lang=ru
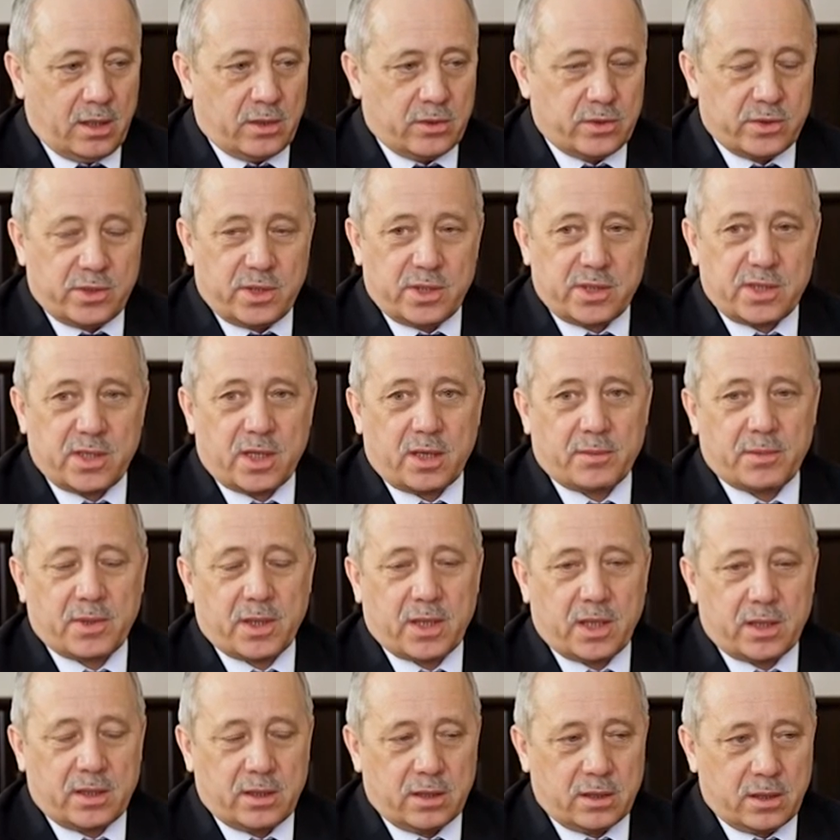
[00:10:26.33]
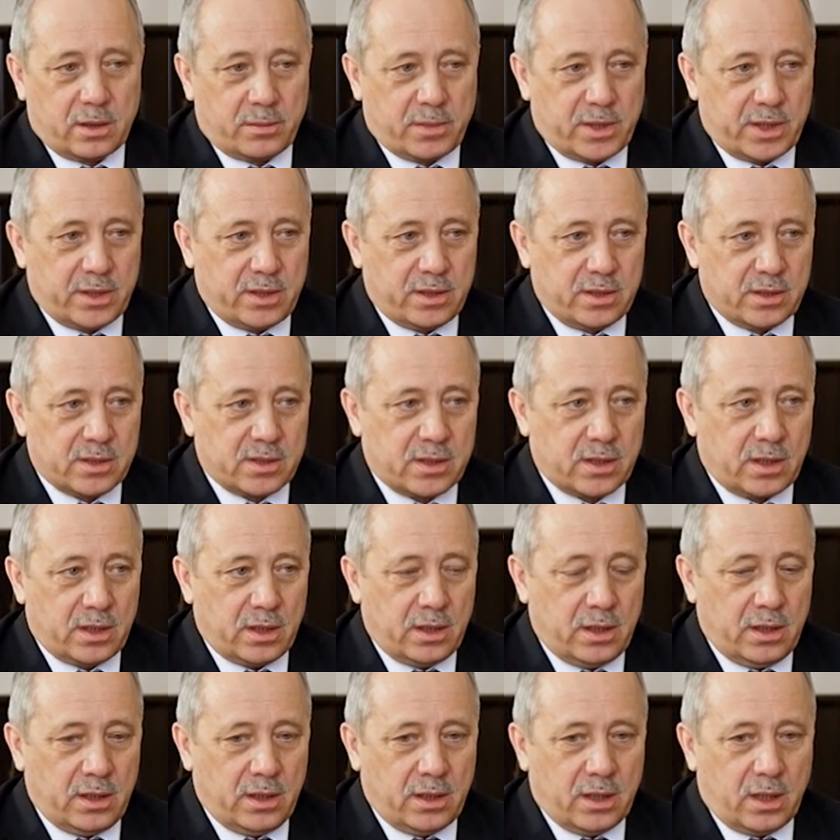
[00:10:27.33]
Но здесь я бы хотел обратиться
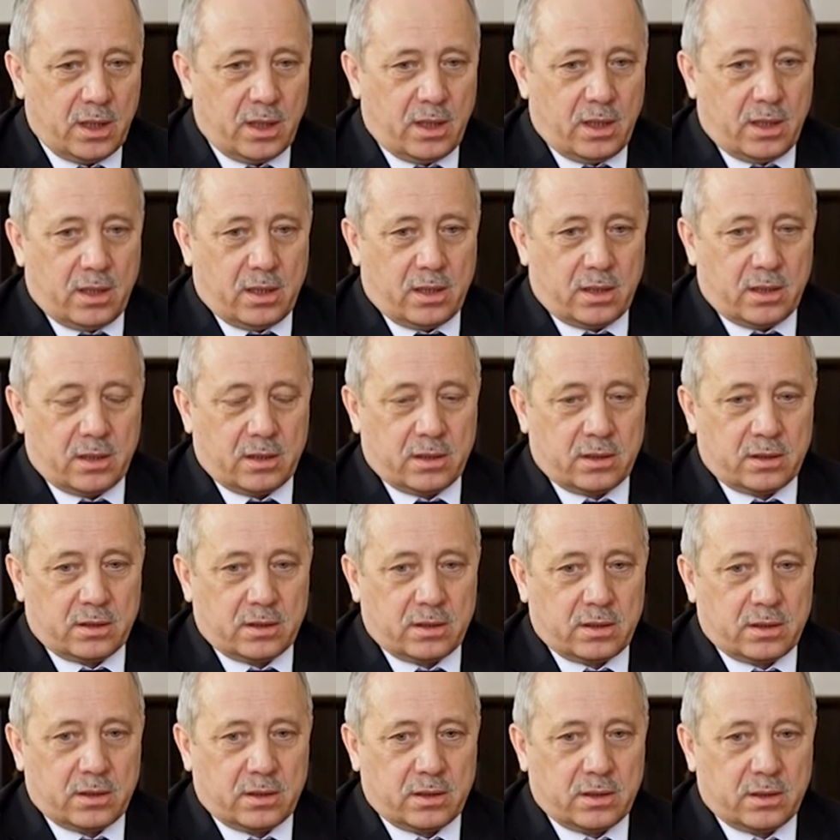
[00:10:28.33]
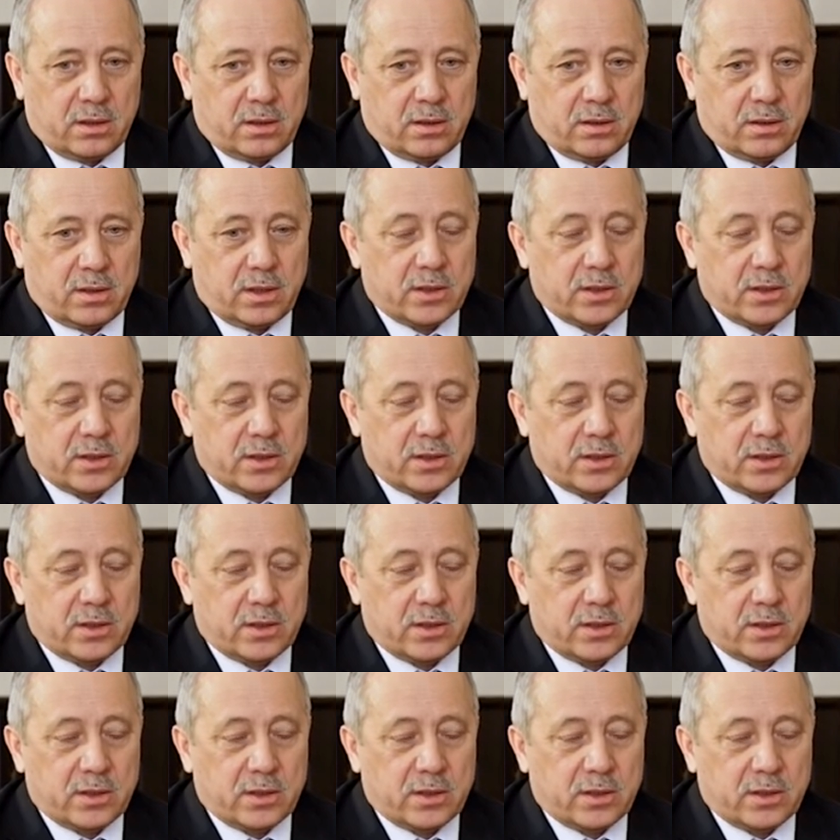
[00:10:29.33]
и э, к